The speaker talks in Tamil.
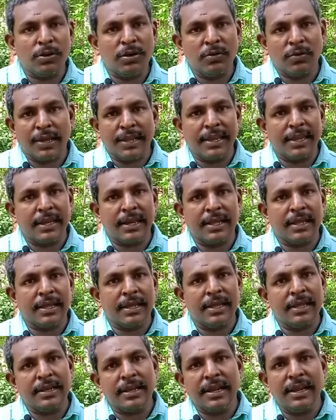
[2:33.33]
கொண்டு
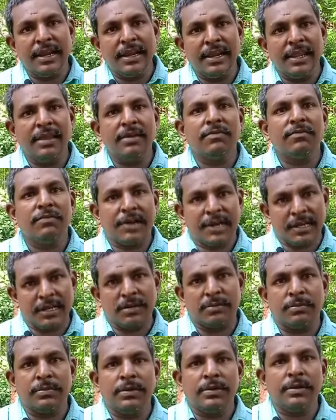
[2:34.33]
வாங்கிக்கலாங்க நன்றி
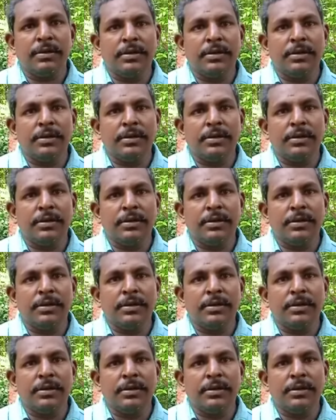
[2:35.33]
வணக்கம்